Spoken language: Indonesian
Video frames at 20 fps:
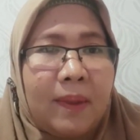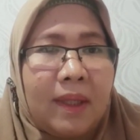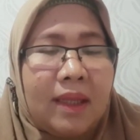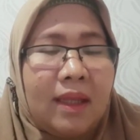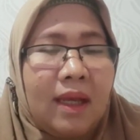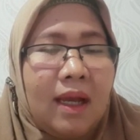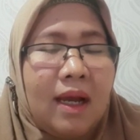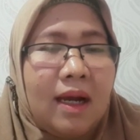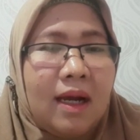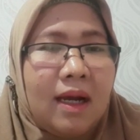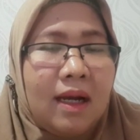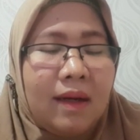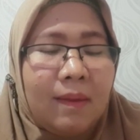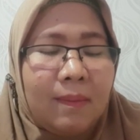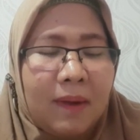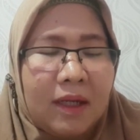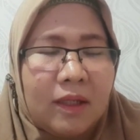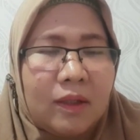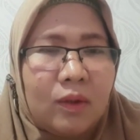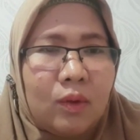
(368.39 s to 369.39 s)
Kita akan
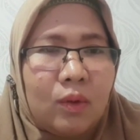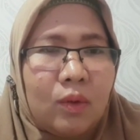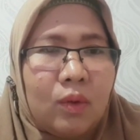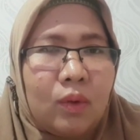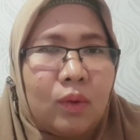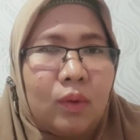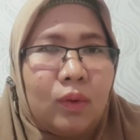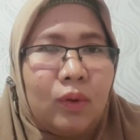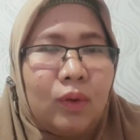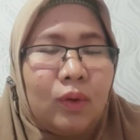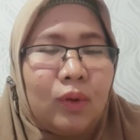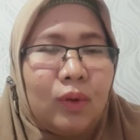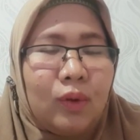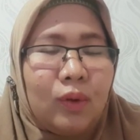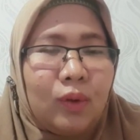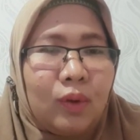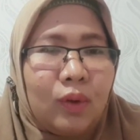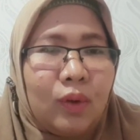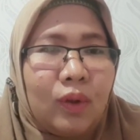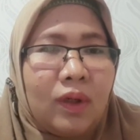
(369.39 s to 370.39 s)
maju
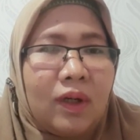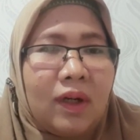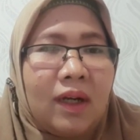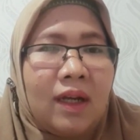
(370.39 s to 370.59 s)
untuk